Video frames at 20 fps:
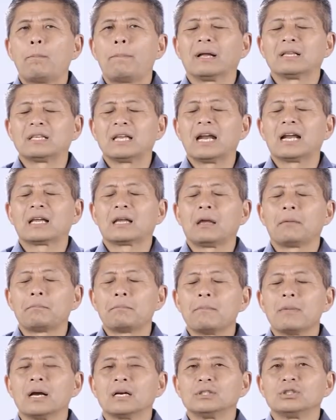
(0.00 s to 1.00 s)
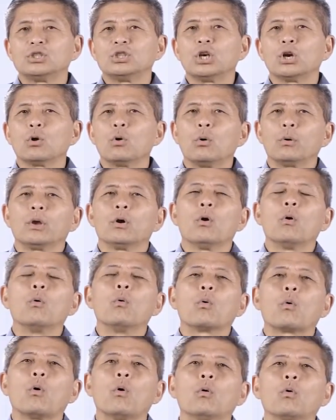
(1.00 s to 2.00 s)
o patriarca Ip Man chegou em
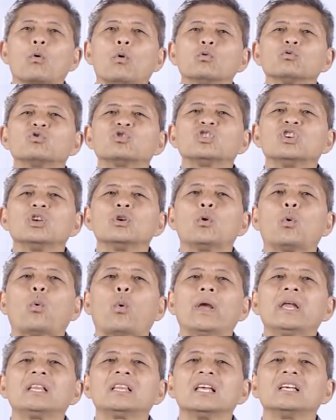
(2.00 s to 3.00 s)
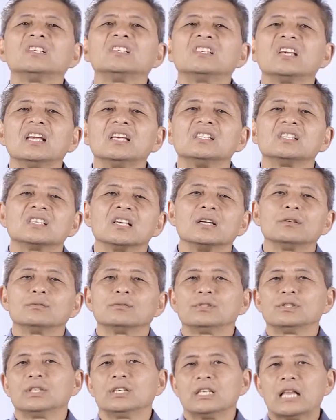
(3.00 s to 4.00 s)
Hong Kong com 56
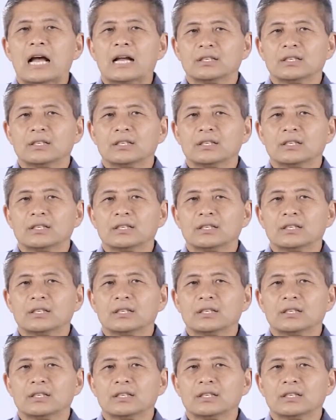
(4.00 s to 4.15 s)
anos de